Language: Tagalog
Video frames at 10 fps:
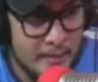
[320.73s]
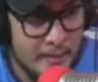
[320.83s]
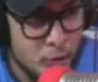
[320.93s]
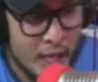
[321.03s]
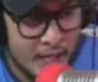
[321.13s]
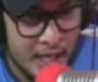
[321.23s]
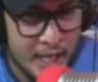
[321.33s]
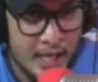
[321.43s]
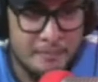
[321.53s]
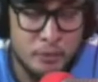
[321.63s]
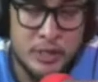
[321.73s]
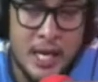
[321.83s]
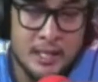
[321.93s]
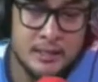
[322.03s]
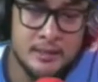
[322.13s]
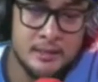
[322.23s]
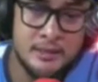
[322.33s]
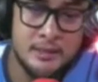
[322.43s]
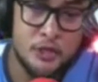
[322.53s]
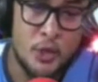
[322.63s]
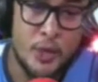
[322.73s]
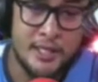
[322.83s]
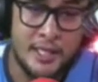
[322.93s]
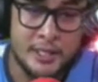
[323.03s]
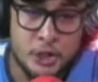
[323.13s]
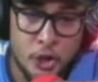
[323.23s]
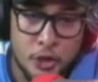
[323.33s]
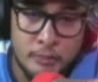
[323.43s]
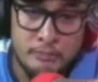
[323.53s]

putak lang ka kay putak Unya way direksyon.